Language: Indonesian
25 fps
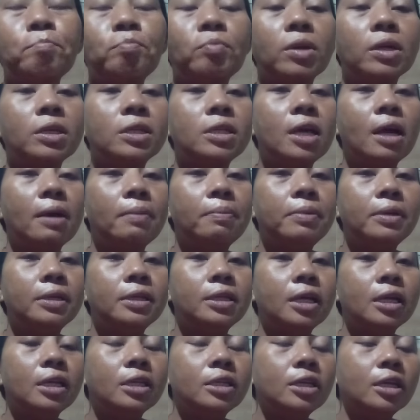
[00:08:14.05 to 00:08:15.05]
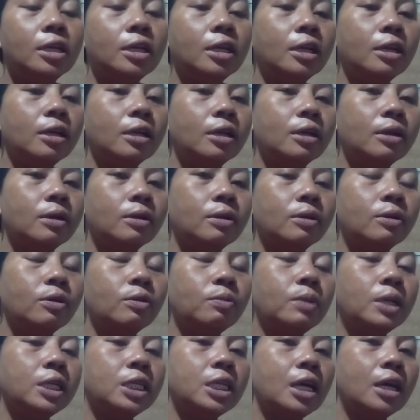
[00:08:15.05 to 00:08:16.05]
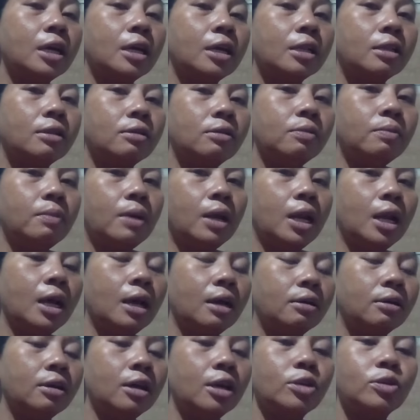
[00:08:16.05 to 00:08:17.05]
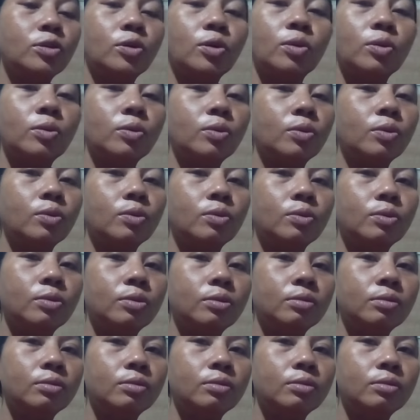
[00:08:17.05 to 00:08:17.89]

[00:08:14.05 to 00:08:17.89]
pas dia bisa riset neng rumah sakit ini malah gak bisa turu